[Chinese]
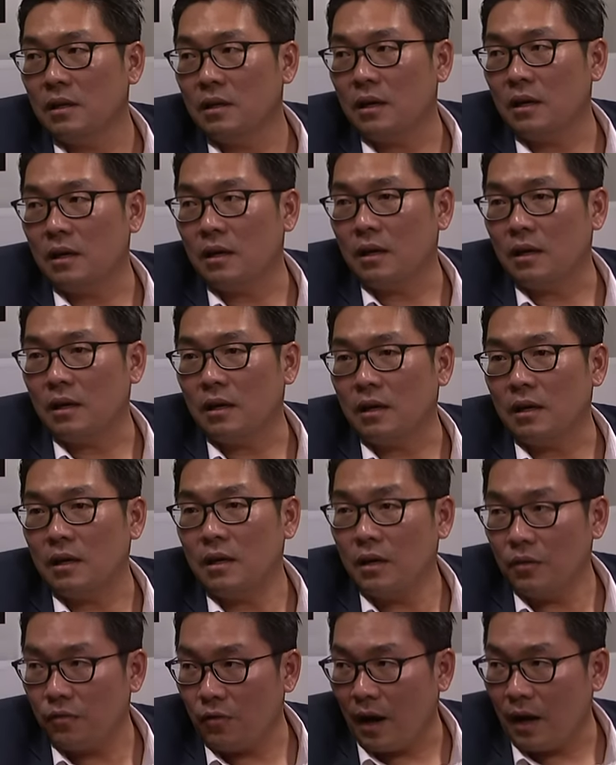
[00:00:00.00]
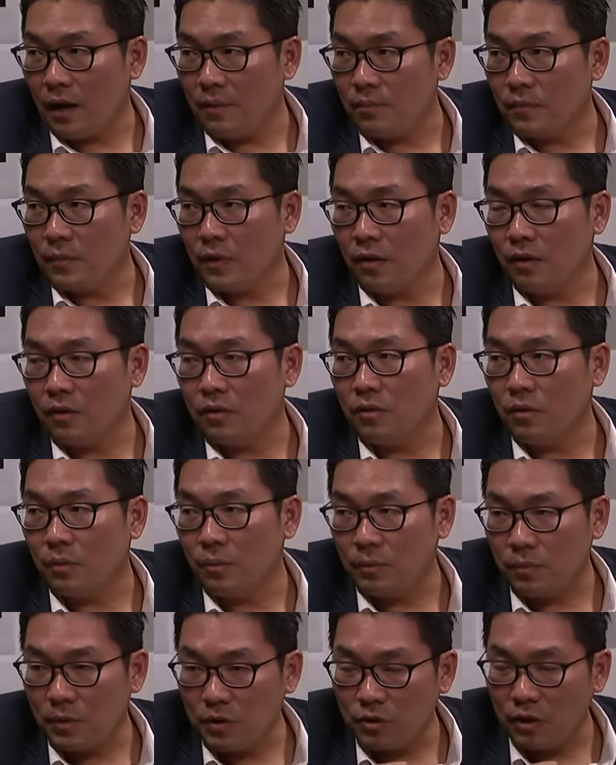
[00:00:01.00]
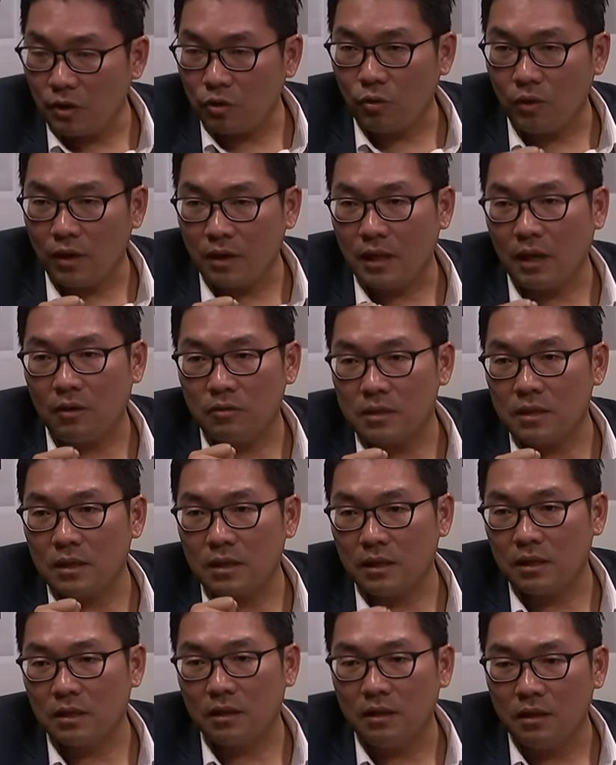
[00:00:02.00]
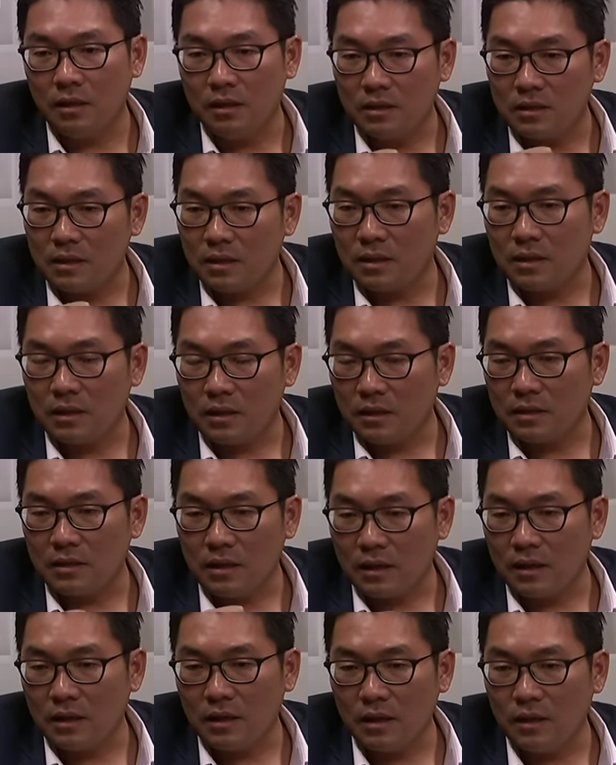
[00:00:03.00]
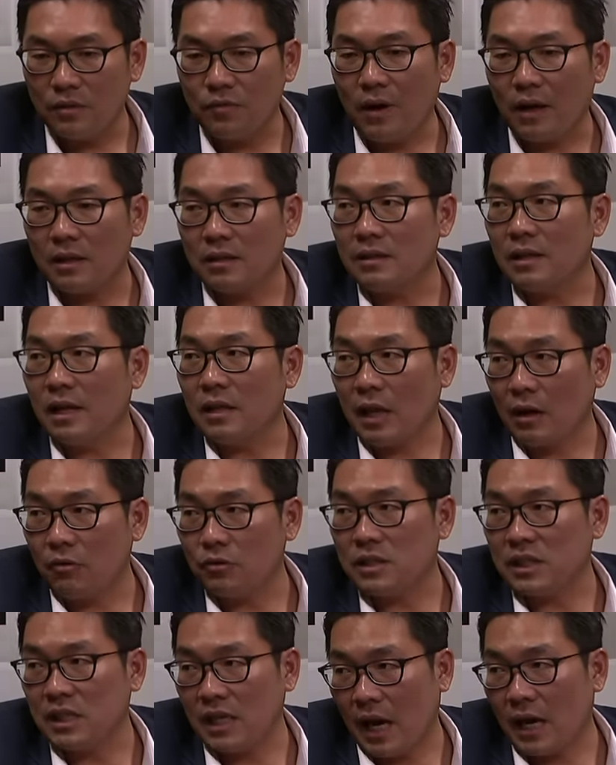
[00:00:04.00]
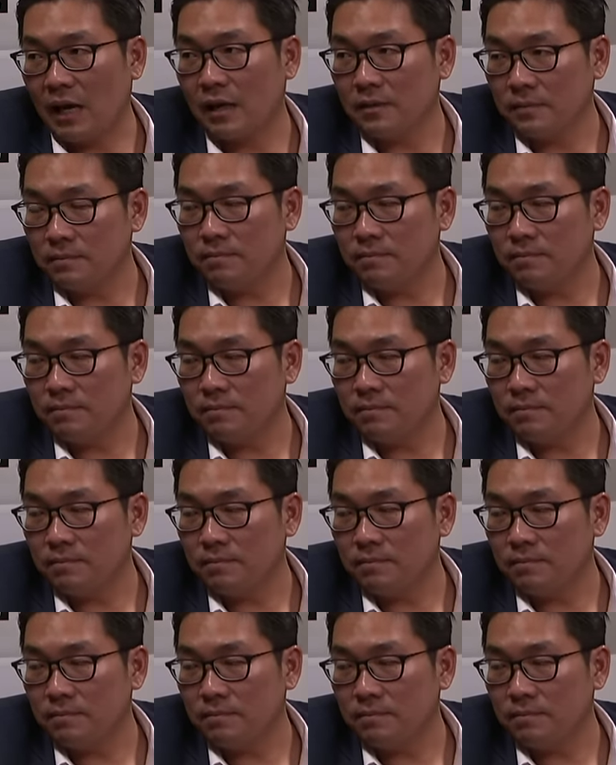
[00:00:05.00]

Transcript: 呃恶法啊，我们必须要推倒这个。这这个恶法的那道墙，像